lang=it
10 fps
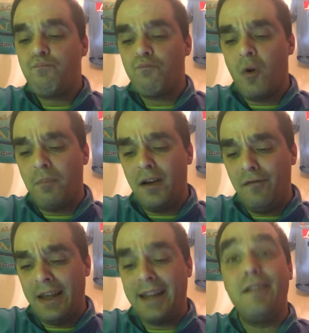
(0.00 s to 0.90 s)
dopo il
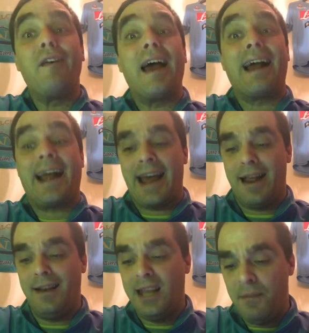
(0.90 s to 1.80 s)
vere di
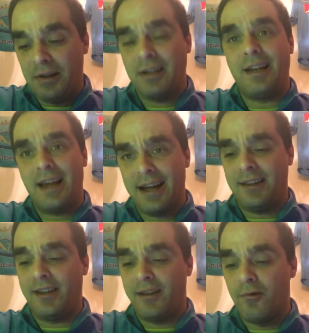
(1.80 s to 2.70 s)
Verre, il limite dell'area
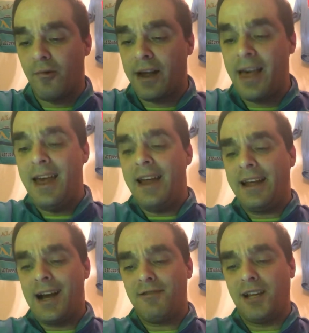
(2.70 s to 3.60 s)
di rigore,
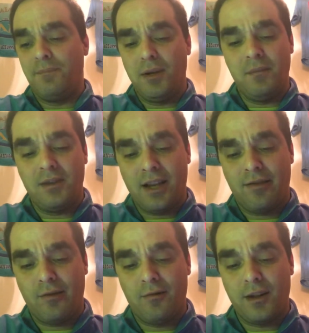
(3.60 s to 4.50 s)
caccia di prima
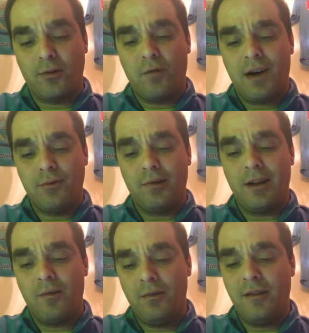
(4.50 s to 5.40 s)
intenzione trovando
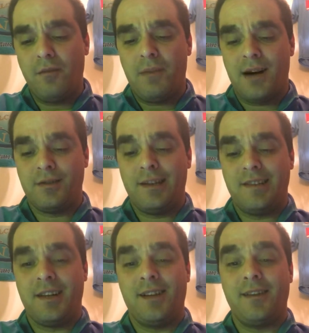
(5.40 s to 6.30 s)
l'angolino basso dalla
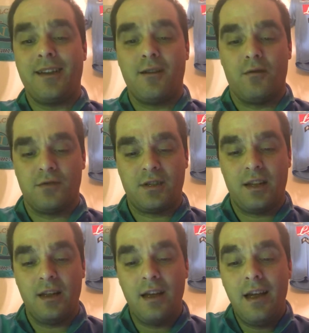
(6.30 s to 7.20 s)
sinca di Dragoschi.
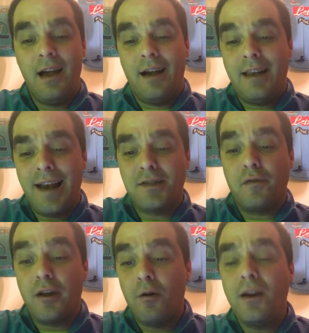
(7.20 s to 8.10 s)
L'Elas
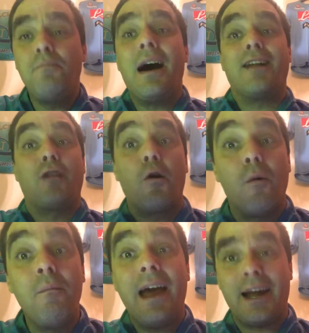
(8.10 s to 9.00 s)
Verone batte
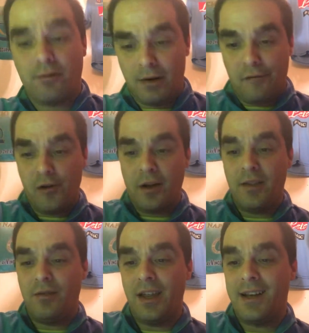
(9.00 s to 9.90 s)
con merito la
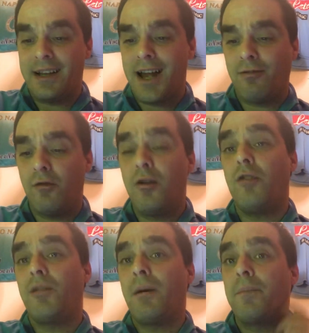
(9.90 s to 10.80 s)
Fiorentina grazie a
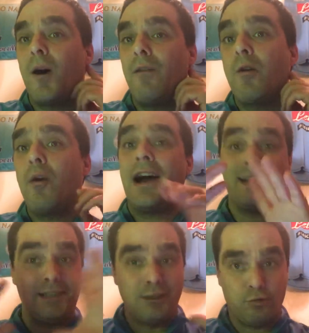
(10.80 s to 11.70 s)
un'ottima prova
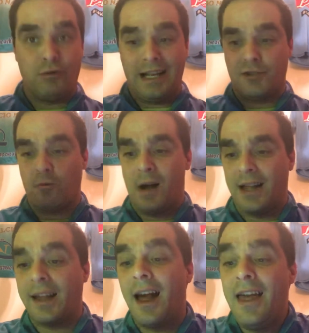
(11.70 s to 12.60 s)
corale di tutta la
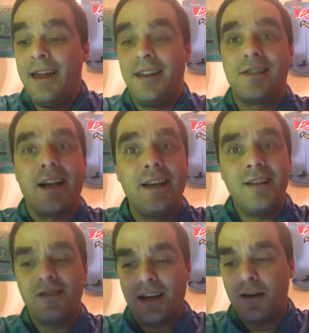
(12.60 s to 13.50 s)
squadra. Gli
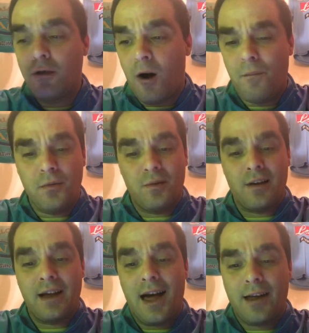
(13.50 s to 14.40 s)
scaligeri dominano
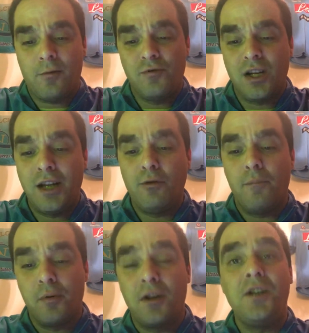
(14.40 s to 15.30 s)
la gara
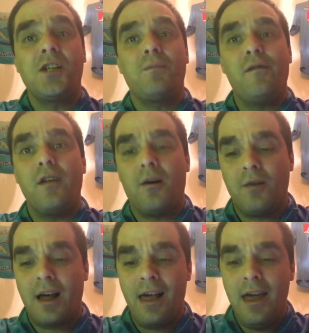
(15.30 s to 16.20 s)
concedendo pochissime
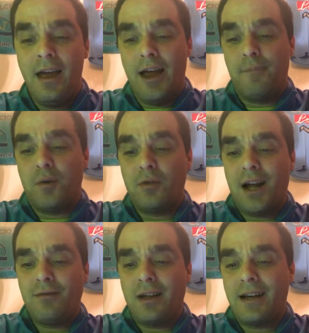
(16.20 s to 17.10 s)
viola e
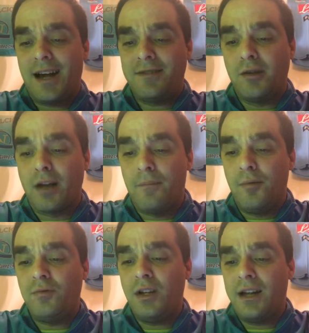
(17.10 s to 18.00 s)
portando a caso i tre
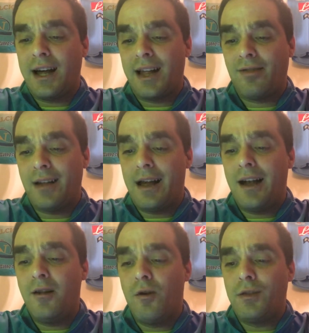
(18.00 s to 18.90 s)
punti grazie
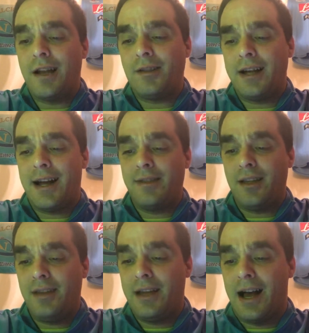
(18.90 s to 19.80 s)
al gol
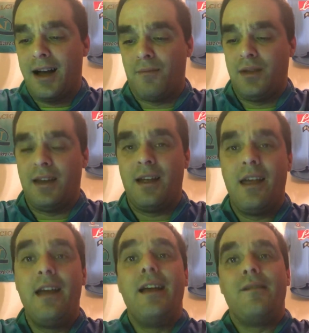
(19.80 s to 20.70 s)
dell'attaccante di Carmine.
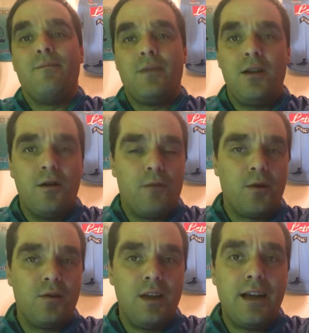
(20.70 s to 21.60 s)
Io
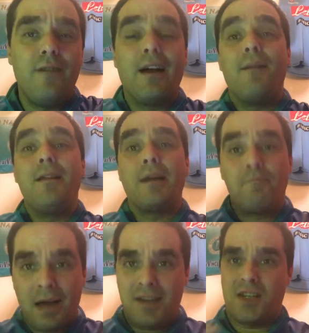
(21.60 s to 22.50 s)
voglio dire, veramente
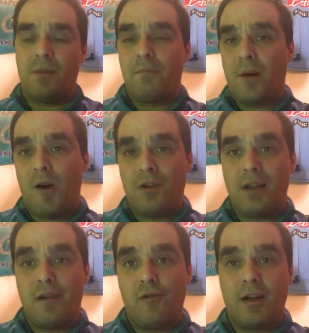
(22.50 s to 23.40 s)
pessima prova
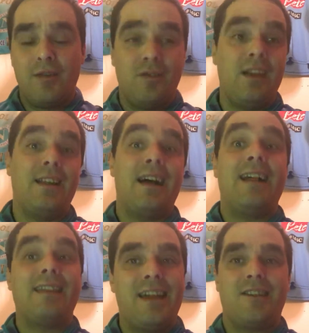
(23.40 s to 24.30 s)
della Fiorentina,
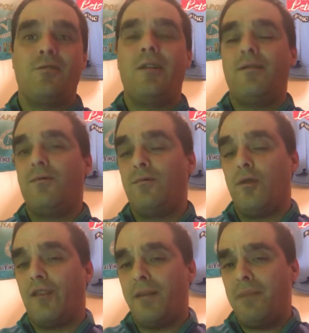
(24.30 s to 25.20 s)
adesso
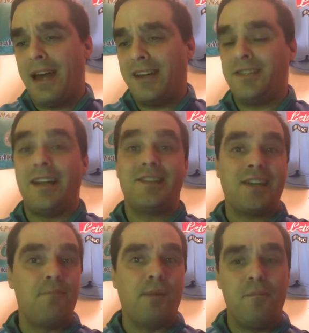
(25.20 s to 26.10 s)
dovrebbe essere
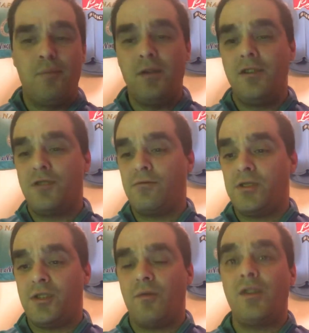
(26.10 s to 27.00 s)
sempre più in
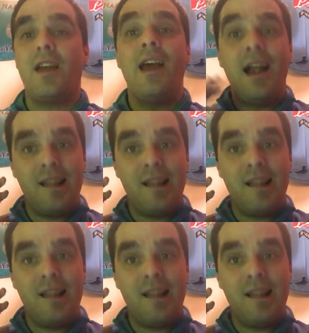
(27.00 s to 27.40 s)
discussione